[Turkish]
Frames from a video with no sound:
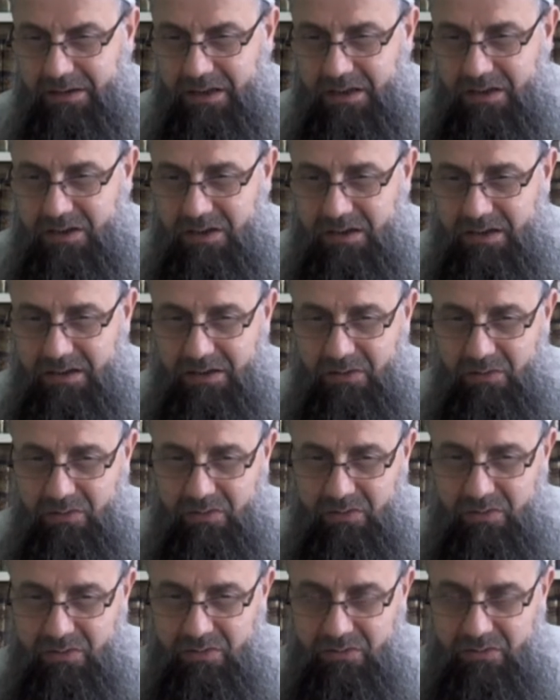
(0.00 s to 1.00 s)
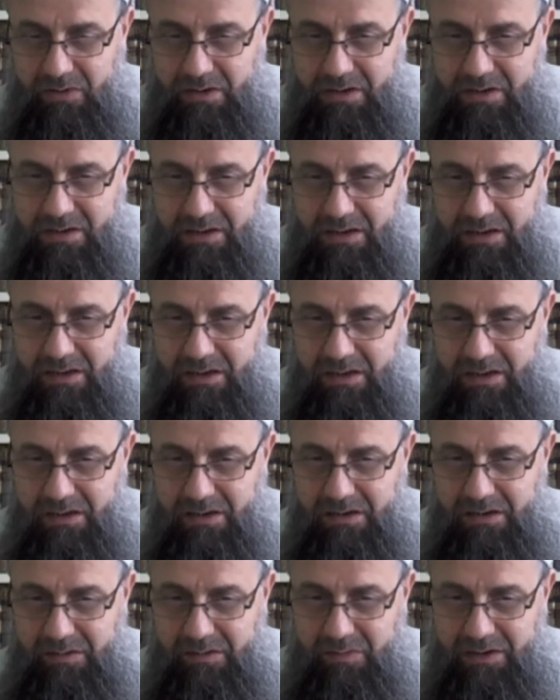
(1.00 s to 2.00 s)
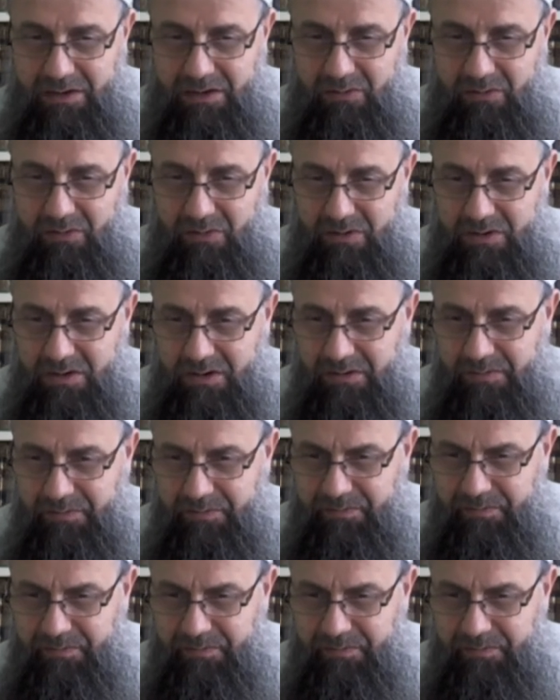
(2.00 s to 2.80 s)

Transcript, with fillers: Her şey yaratan O'dur. Dolayısıyla ibadet O'na olacak.